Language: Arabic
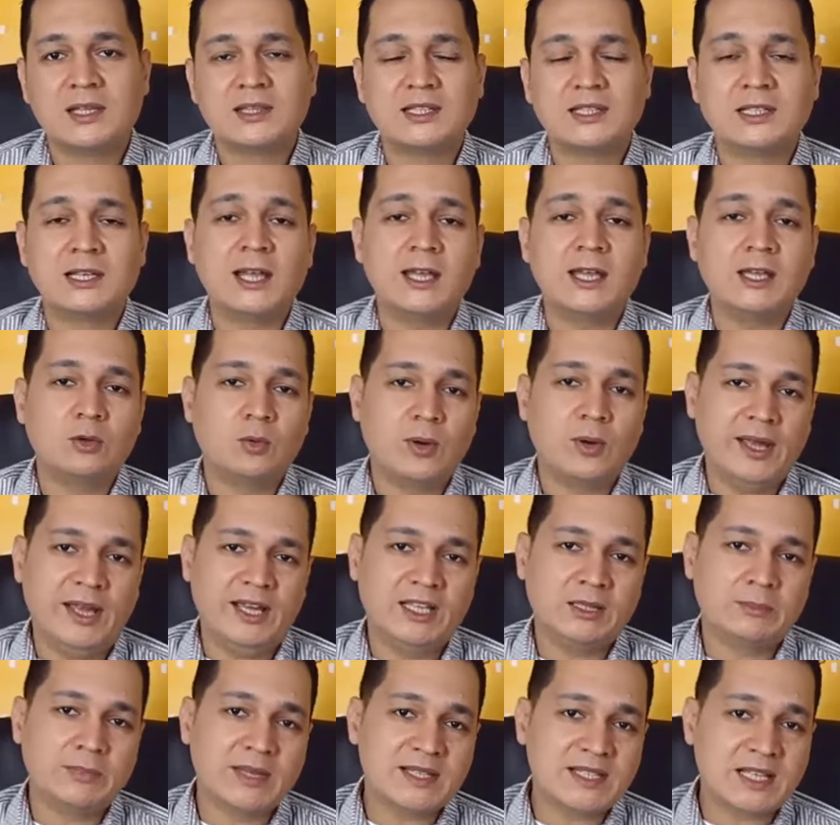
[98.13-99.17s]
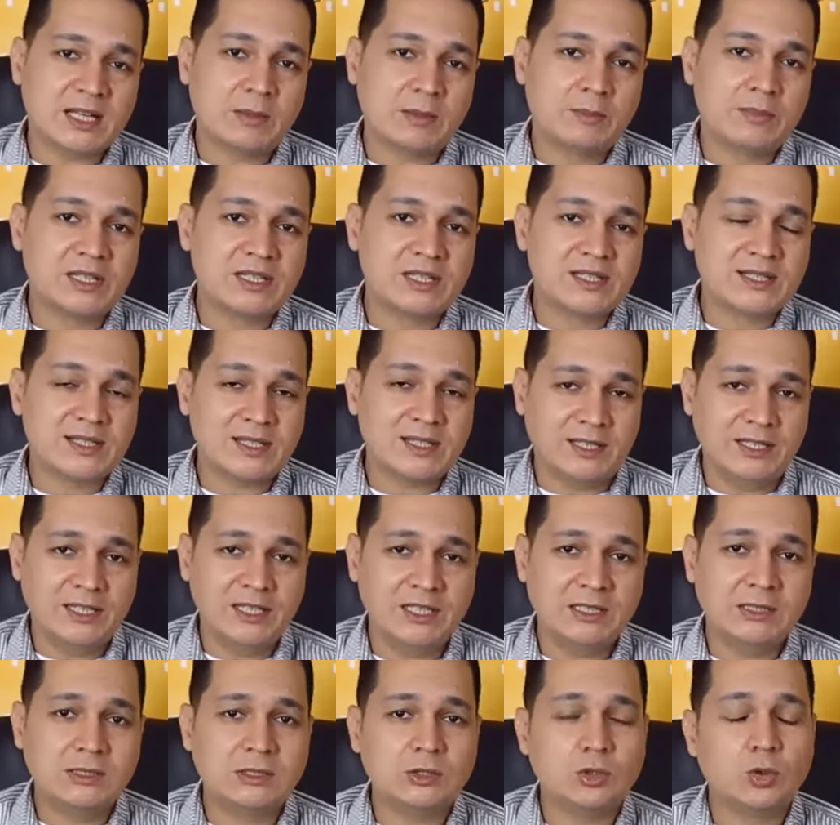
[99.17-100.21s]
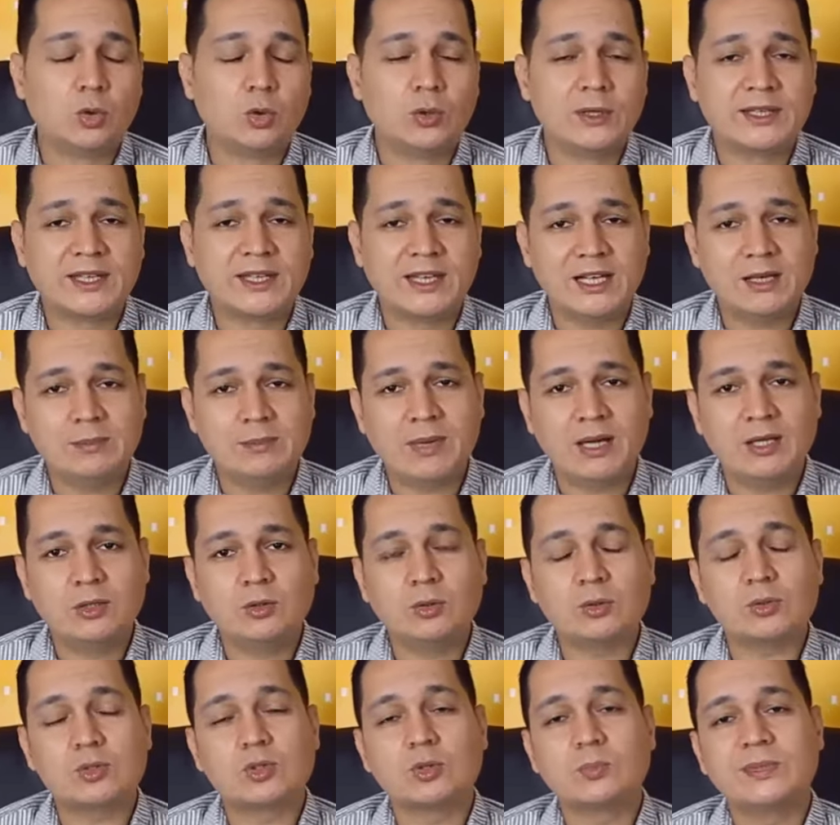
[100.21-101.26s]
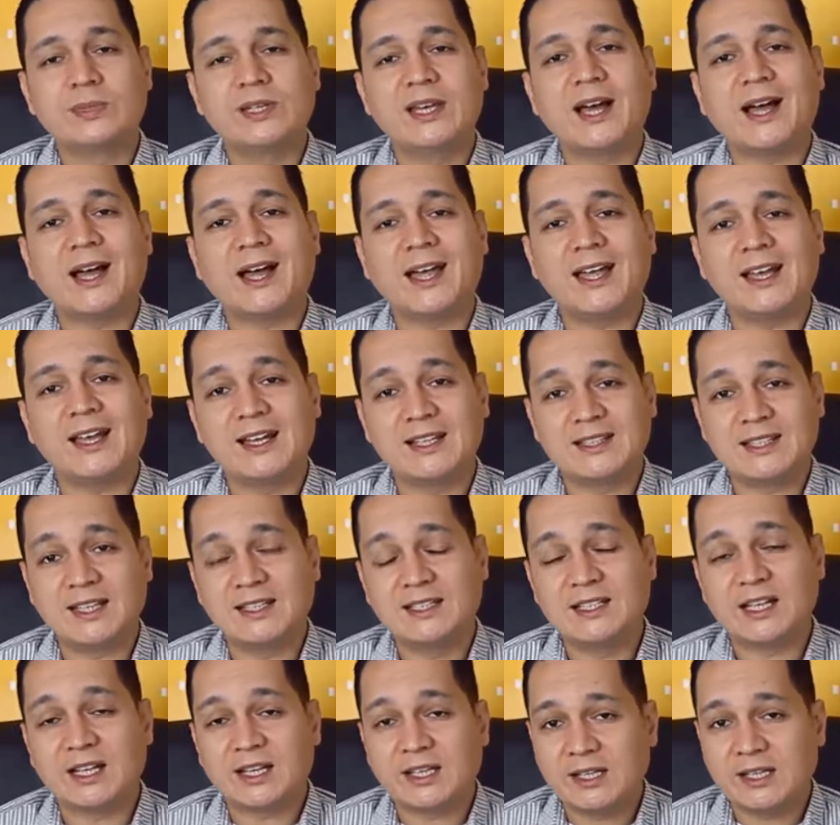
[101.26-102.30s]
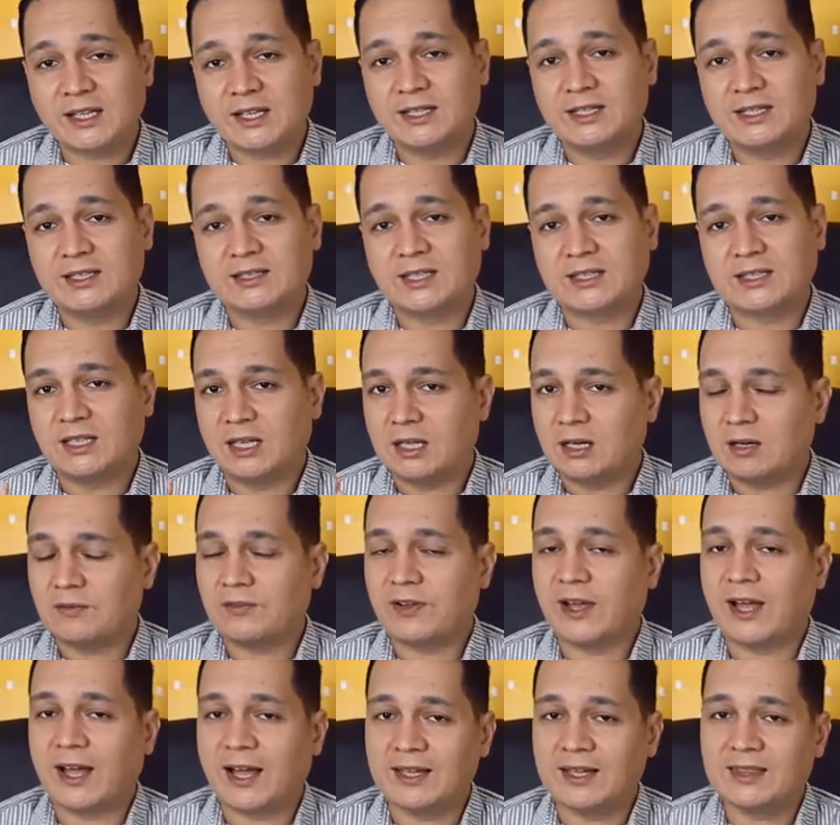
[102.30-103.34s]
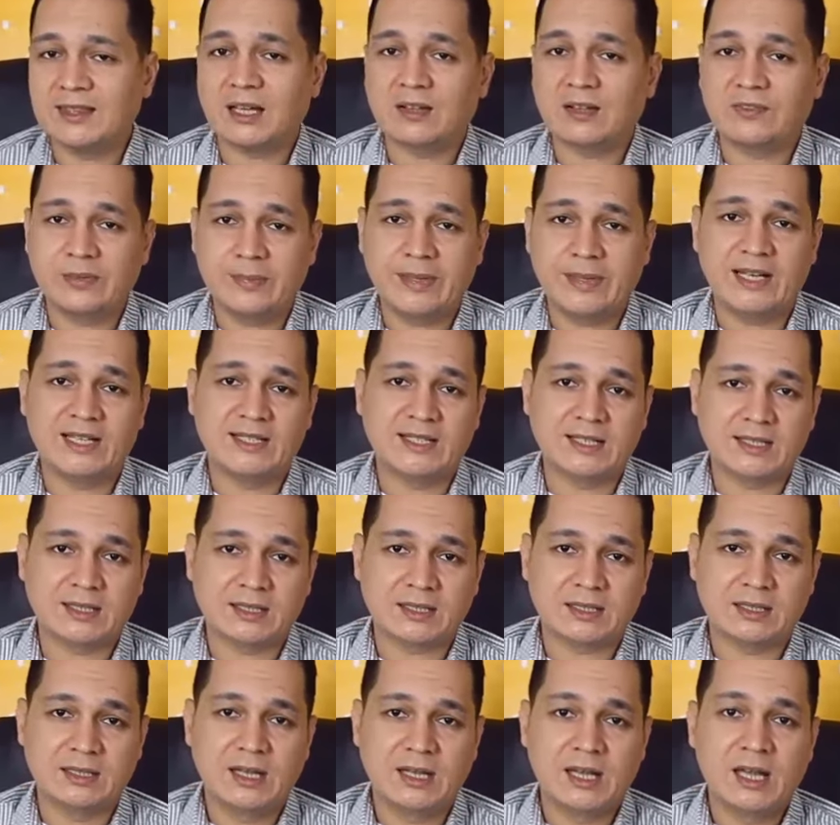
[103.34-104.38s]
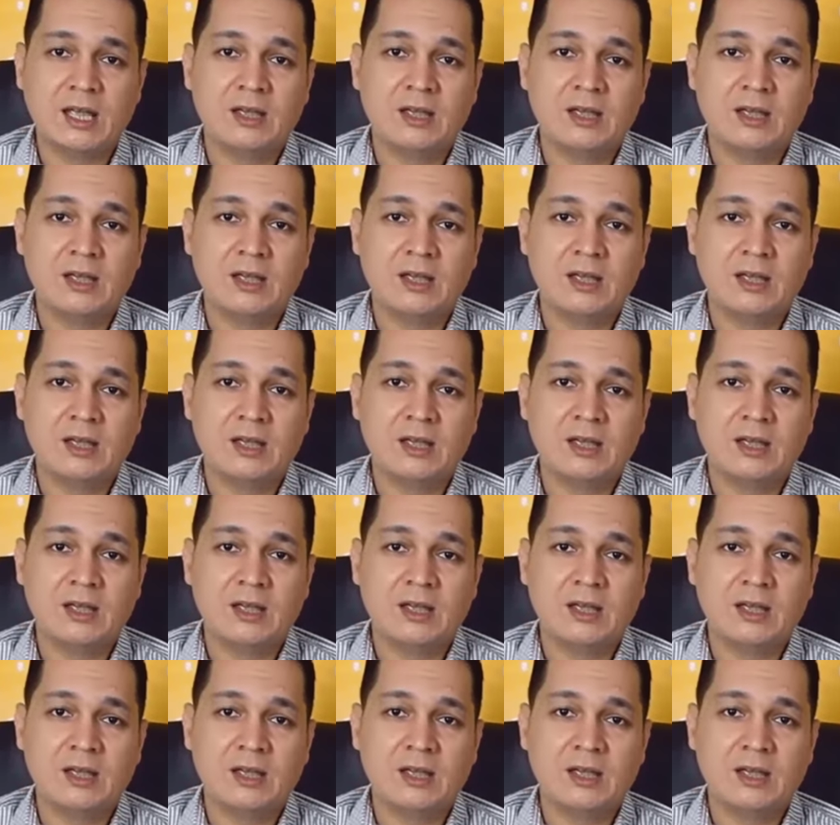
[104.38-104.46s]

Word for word: تلاقي واحد مثلا من الصعيد يقول كلمة يقصد بيها حاجة تانية غير اللي انت تعرفها عندك في بلدك